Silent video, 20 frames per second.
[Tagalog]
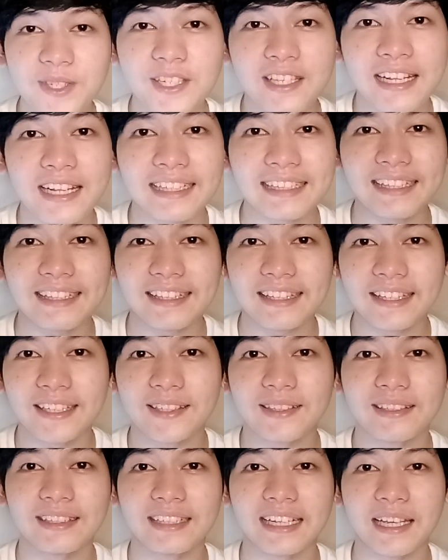video natin
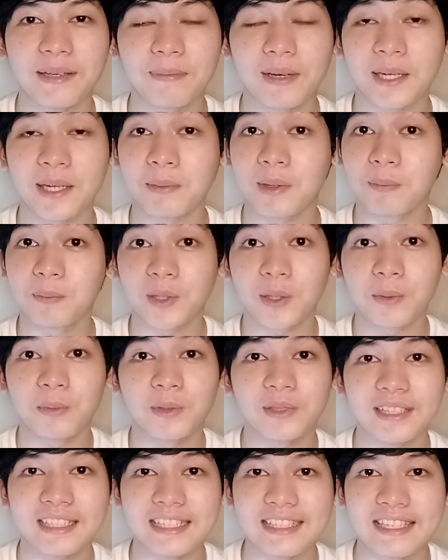ngayon ay para
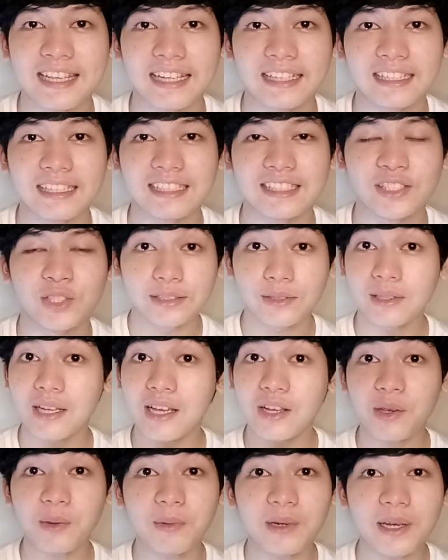mag-promote ang channel So
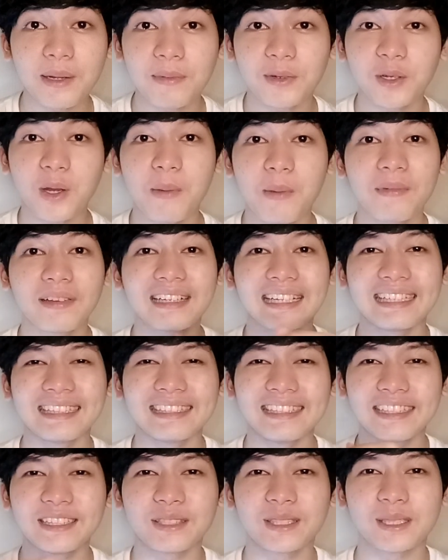gagawin mo lang, mag-comment ka
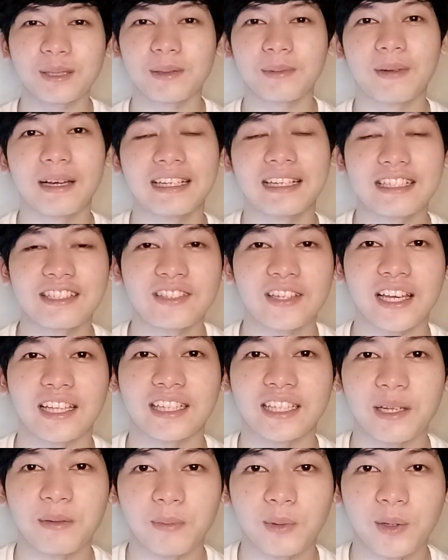lang dito sa baba ng
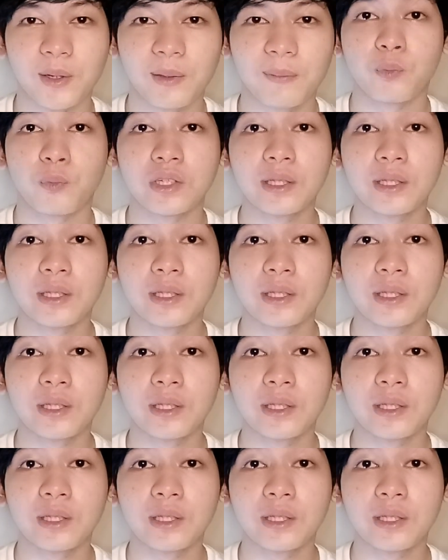channel mo.